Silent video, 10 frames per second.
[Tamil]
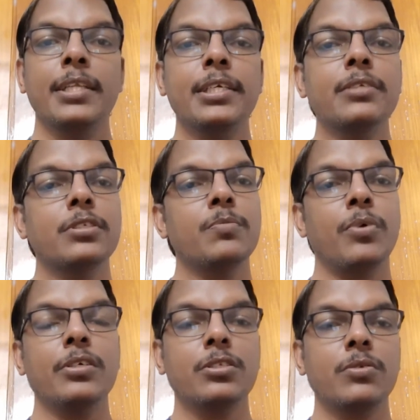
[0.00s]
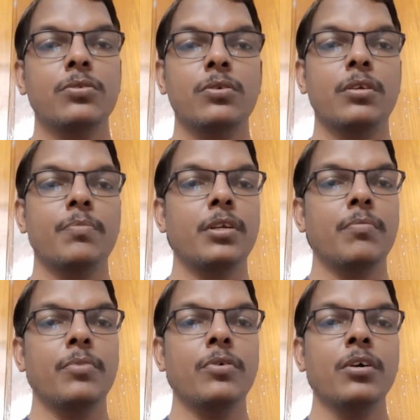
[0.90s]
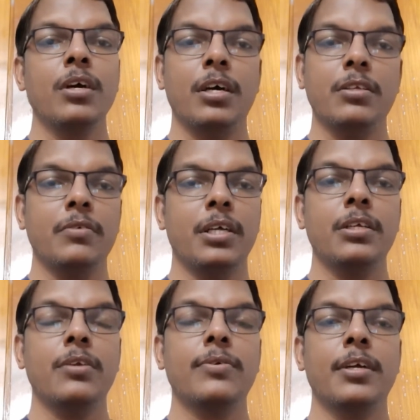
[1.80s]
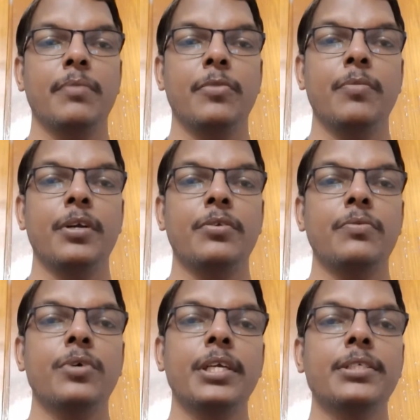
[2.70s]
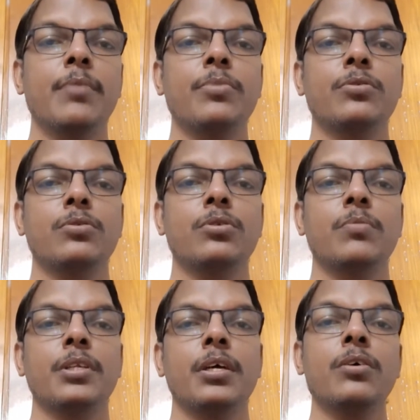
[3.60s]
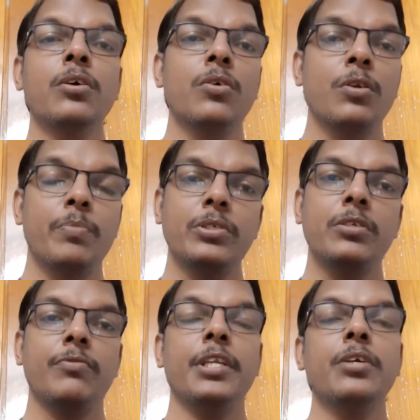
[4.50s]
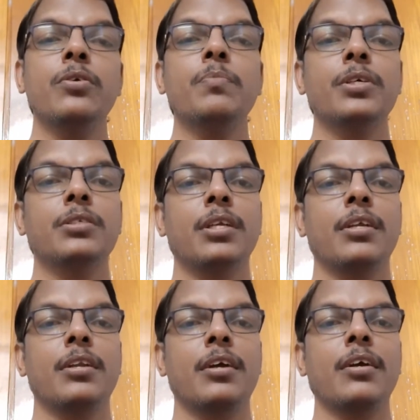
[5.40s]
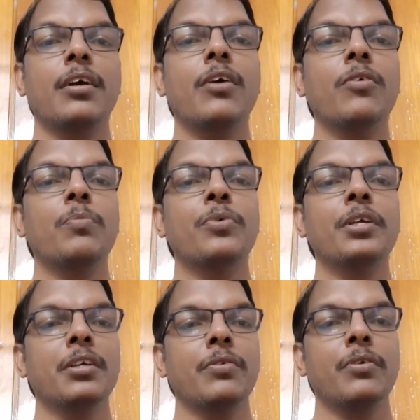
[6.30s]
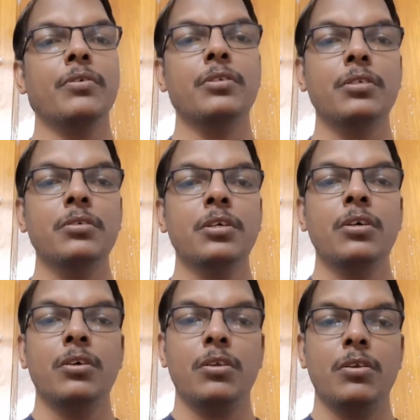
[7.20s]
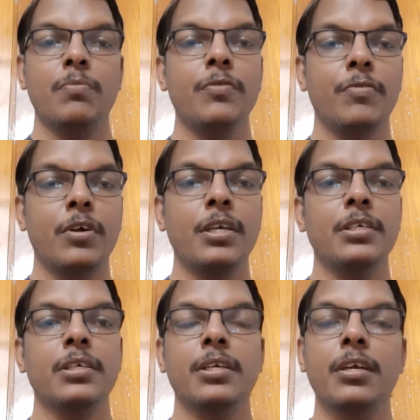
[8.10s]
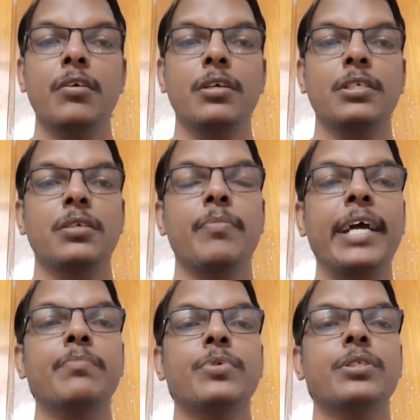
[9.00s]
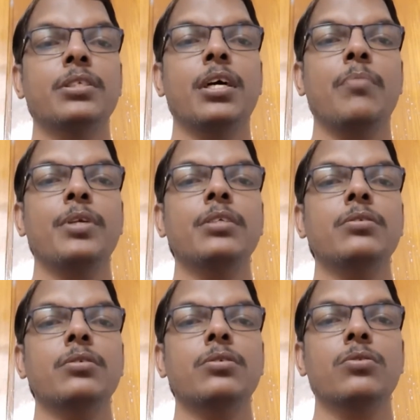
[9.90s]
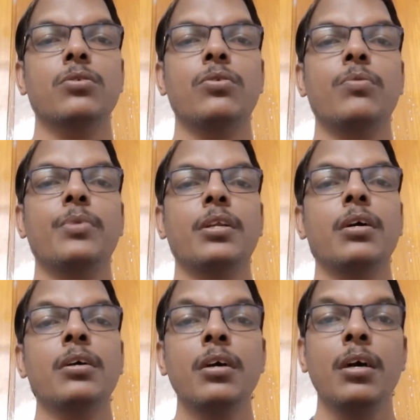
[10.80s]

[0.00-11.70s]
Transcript: அதே வந்துட்டு பாசிட்டிவாக சொல்கிறப்ப நம்ம அது அந்த அளவுக்கு நம்ப மாட்டோம் ஒரு எக்ஸாம்பிள் சொல்லணும் அப்படின்னா ஒரு பர்சன் வெரி குட் பர்சனாக இருக்காங்க அவங்கள போய் இவங்க வந்துட்டு ரொம்ப ஃப்ராடு இல்லைன்னா இஸ் அ பேட் பர்சன் அப்படின்னு சொல்லிட்டு சொல்கிறோம் அப்படின்னா